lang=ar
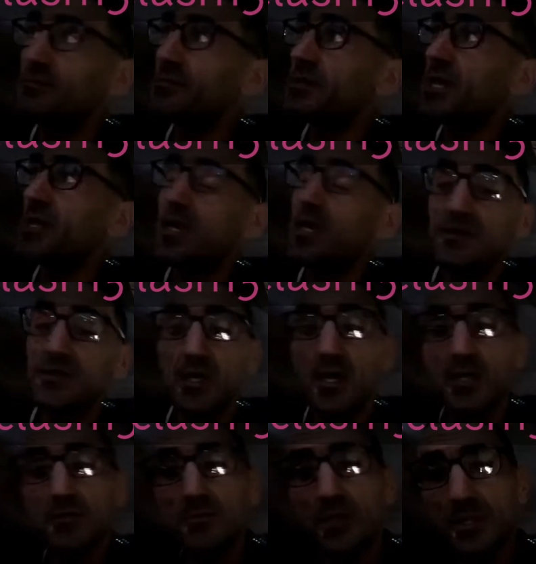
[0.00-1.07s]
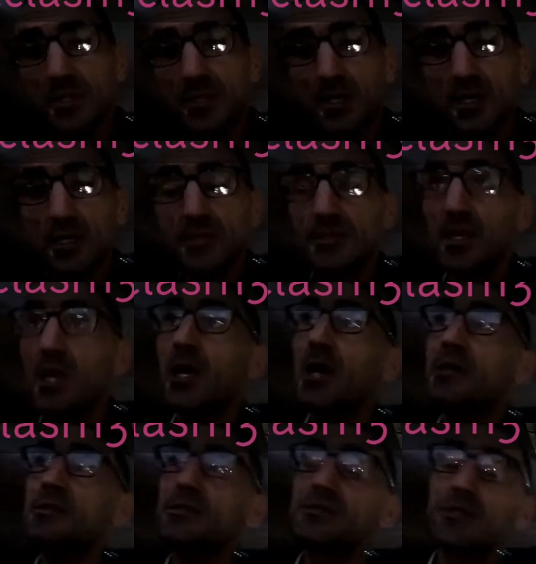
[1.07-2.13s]
كاين انتقاد من الانتقاد غير
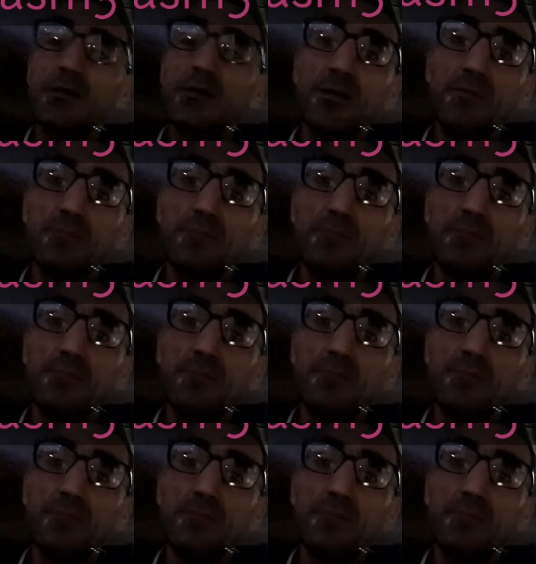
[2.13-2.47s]
قناتك